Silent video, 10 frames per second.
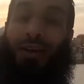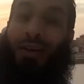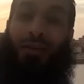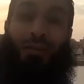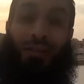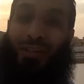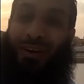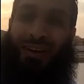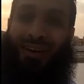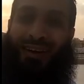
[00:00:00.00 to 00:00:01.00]
طالب
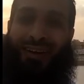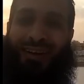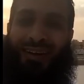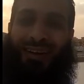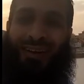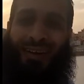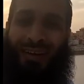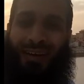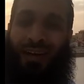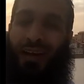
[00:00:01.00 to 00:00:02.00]
الجنة
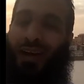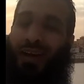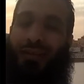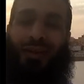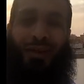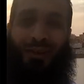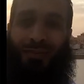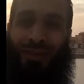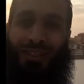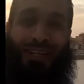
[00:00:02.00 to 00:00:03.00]
يا
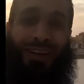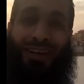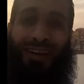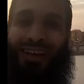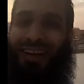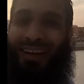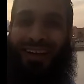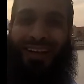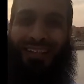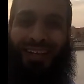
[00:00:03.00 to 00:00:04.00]
طالب الجنة ألا
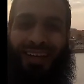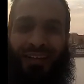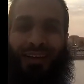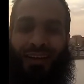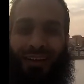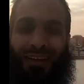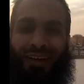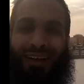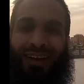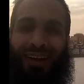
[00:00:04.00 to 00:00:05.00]
إن سلعة
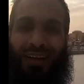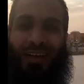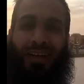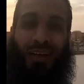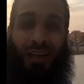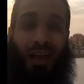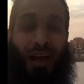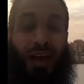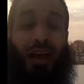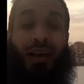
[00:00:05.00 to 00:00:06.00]
الله غالية
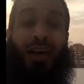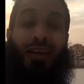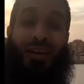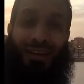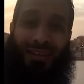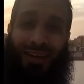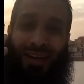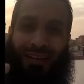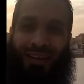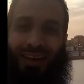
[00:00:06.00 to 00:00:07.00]
ألا إن
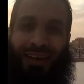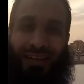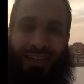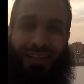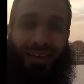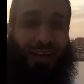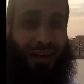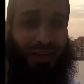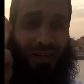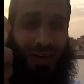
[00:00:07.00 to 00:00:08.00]
سلعة الله الجنة
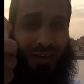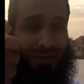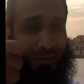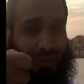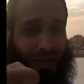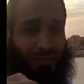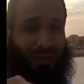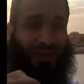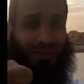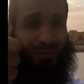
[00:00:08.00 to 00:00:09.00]
الجنة تبي
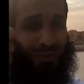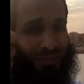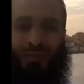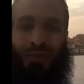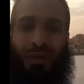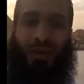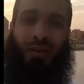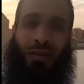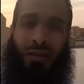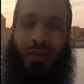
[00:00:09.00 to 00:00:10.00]
عمل تبي
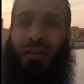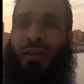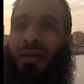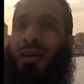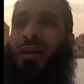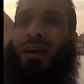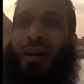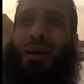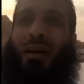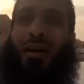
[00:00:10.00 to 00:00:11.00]

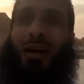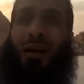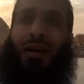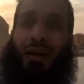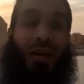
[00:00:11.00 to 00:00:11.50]
آه